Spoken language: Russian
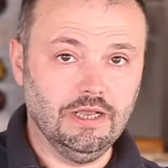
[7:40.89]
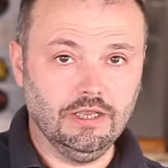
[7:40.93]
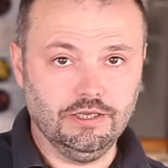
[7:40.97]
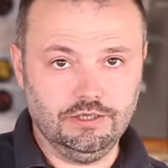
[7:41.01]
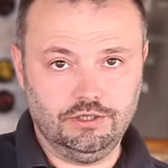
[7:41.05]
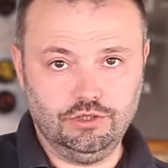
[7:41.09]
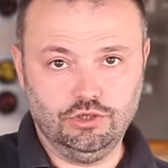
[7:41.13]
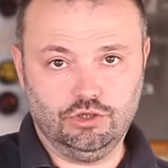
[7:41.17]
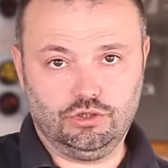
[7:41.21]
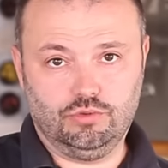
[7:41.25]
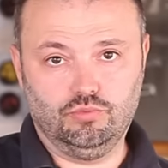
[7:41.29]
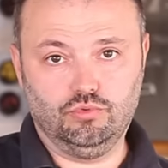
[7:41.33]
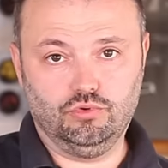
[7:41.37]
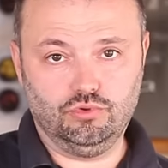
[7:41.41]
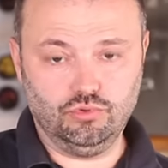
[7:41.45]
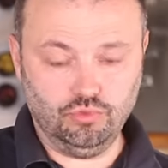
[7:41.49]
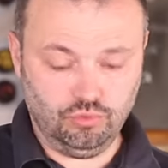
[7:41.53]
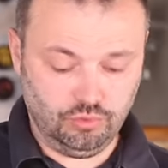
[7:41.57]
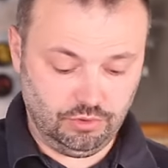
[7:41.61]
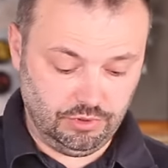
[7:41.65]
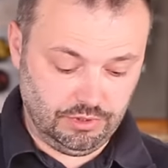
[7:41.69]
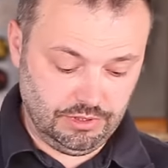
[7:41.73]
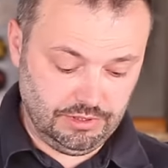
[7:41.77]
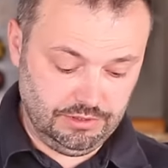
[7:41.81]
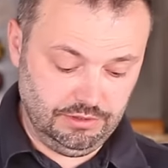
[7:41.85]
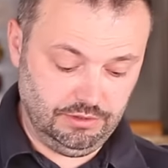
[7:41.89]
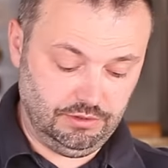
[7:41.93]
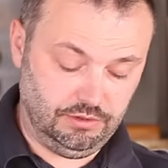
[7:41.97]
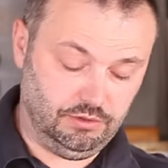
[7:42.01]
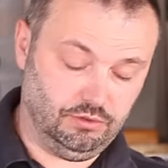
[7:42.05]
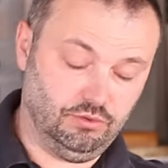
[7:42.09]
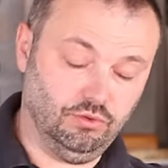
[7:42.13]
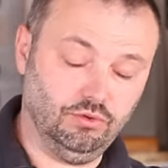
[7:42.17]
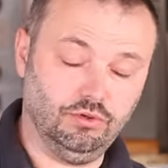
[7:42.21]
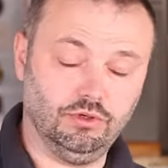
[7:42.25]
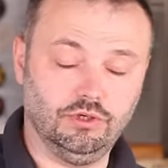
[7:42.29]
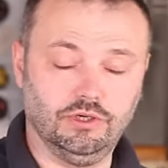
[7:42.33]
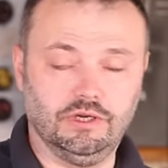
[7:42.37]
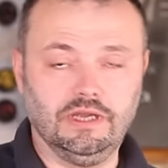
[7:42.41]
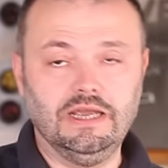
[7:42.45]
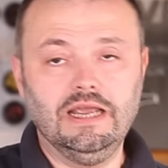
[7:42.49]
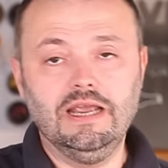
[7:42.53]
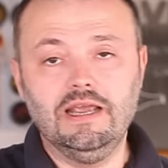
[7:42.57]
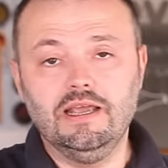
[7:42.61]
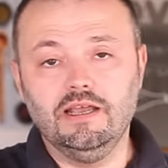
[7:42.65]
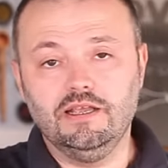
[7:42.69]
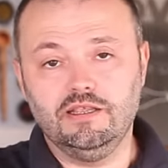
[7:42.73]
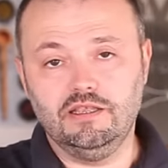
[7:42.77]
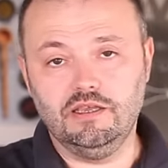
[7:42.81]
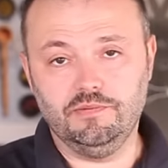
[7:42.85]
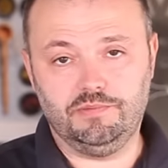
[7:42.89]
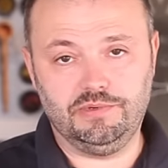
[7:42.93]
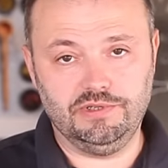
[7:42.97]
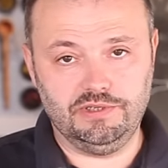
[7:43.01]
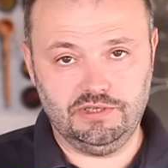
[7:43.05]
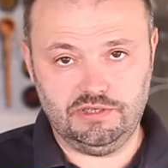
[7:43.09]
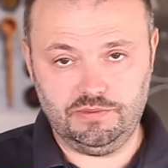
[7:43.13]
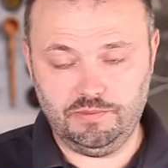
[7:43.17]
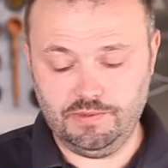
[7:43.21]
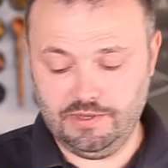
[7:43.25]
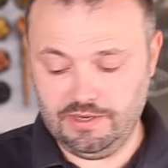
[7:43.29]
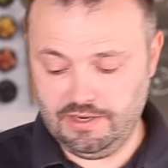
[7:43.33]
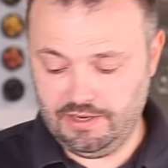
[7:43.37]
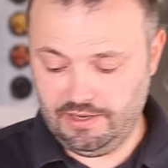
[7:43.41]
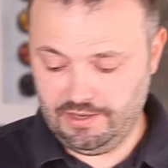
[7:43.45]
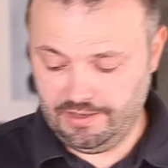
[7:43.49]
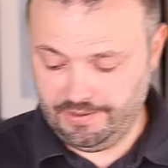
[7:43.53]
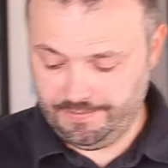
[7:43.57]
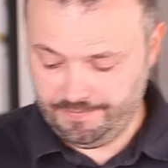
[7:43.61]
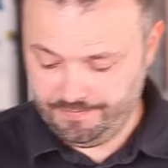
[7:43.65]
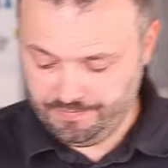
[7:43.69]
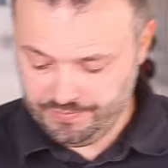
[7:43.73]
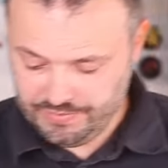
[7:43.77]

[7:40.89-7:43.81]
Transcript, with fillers: слишком уж долго хранить этот окорок, не принципиально.